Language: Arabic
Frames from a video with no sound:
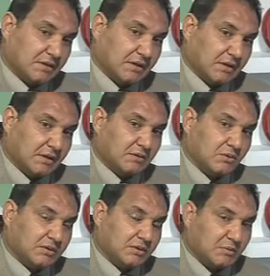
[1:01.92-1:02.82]
يعني انا
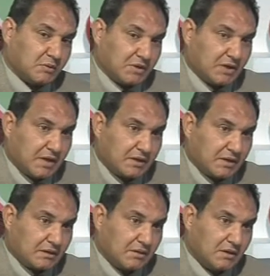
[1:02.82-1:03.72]
دلوقتي لما بيجي لي
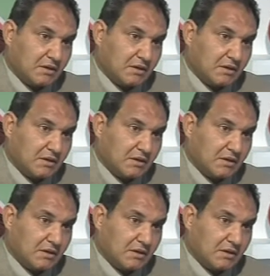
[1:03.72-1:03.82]
عيان